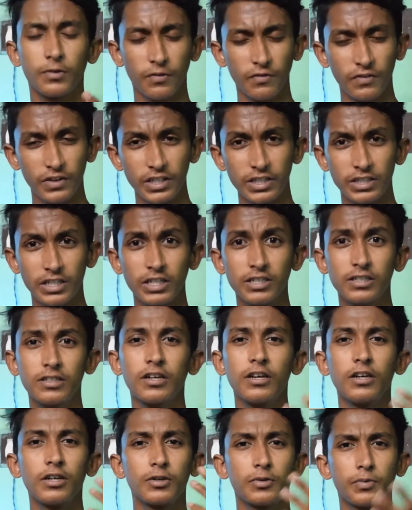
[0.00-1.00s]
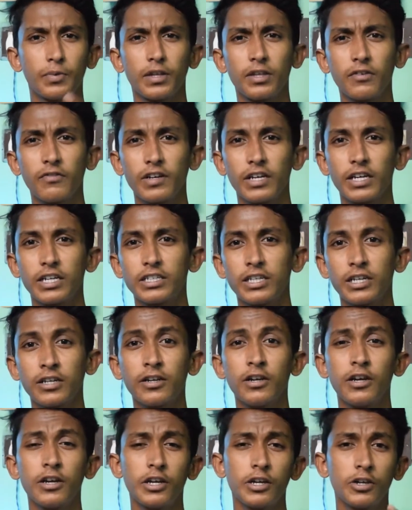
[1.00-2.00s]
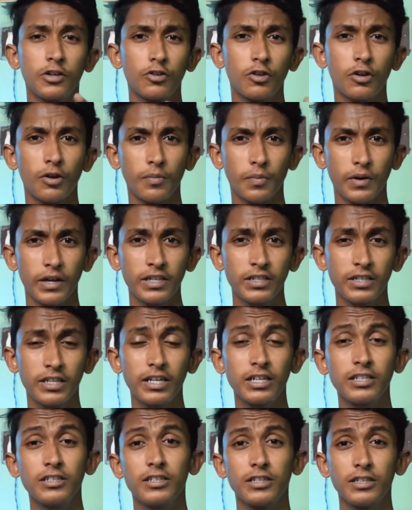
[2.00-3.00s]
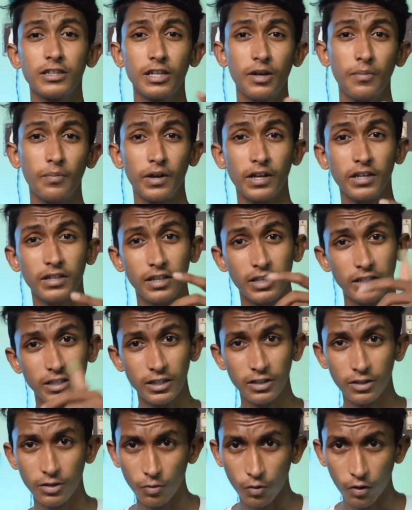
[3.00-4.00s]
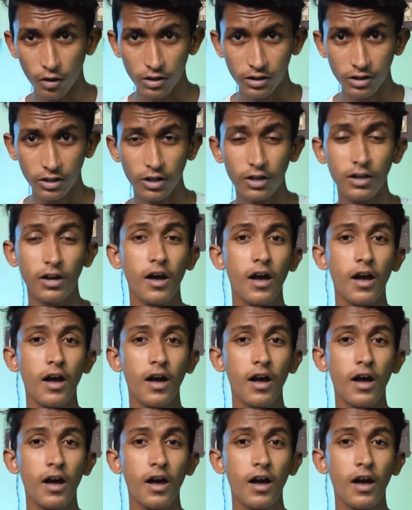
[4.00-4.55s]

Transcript: ஃபீச்சர்ஸ் ஸ்பெசிஃபிகேஷன் இதோட ப்ரைஸ் ரேஞ்ச் இந்த ப்ரைஸ் ரேஞ்சு இது ஒர்த்தா